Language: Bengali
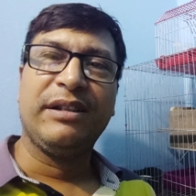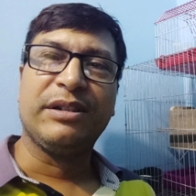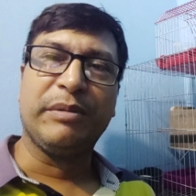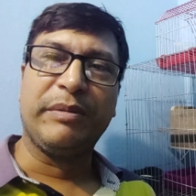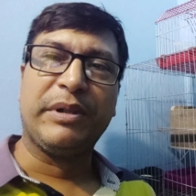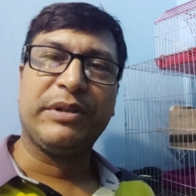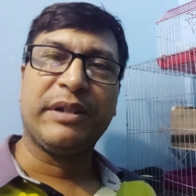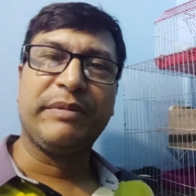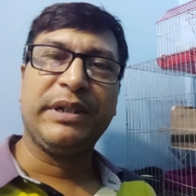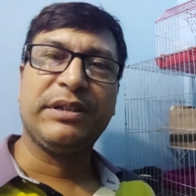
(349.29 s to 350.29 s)
সবাই ভালো
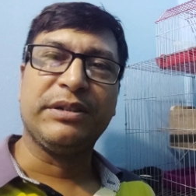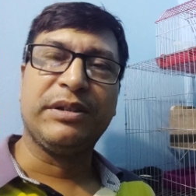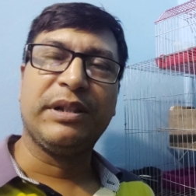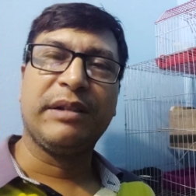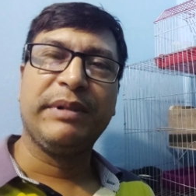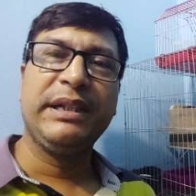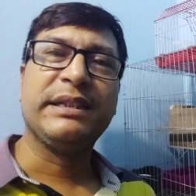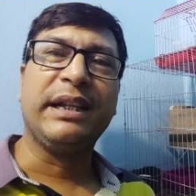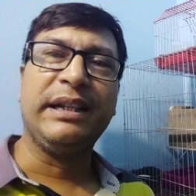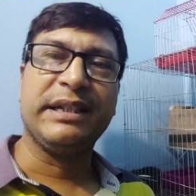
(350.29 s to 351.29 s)
থাকবেন সুস্থ থাকবেন
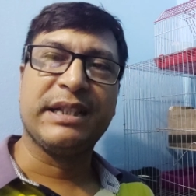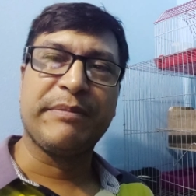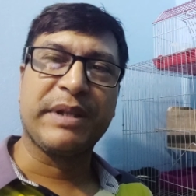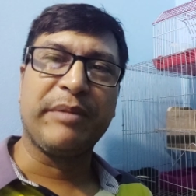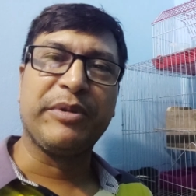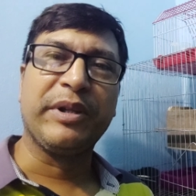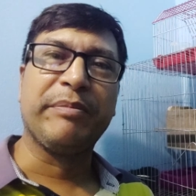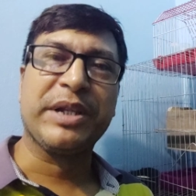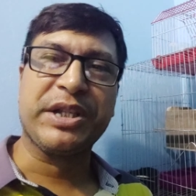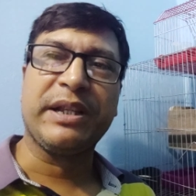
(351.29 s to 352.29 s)
চ্যানেলটি সাবস্ক্রাইব করে
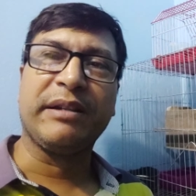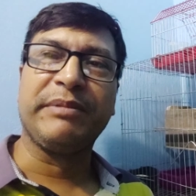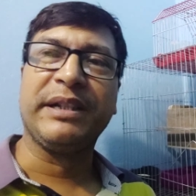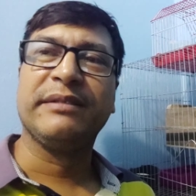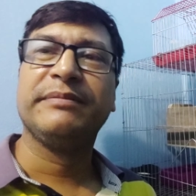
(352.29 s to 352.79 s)
পাশে থাকবেন